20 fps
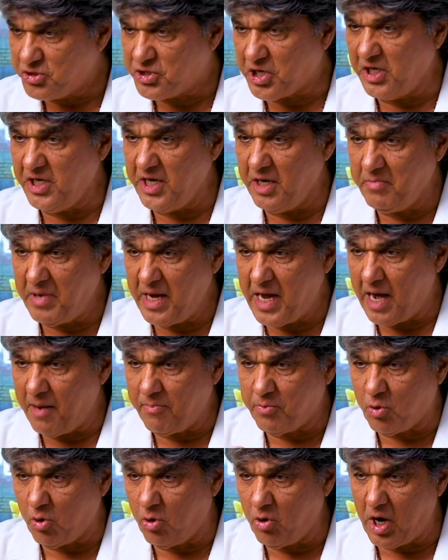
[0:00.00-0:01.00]
चलिए मैं
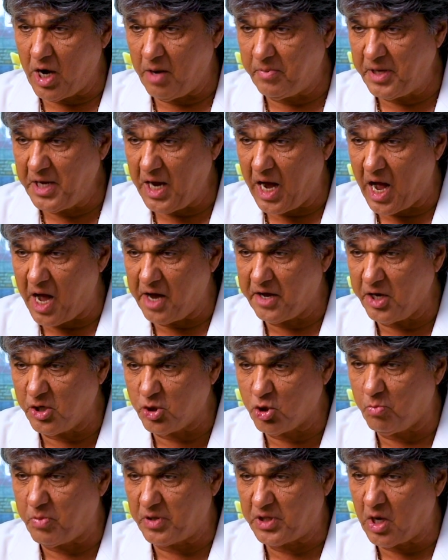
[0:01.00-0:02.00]
आपको अभी आगे
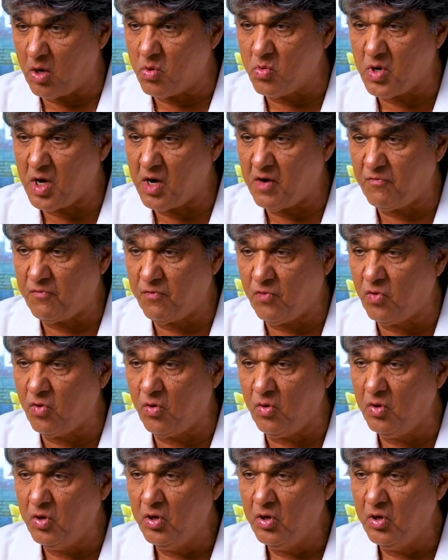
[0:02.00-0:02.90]
जो बताऊंगा वो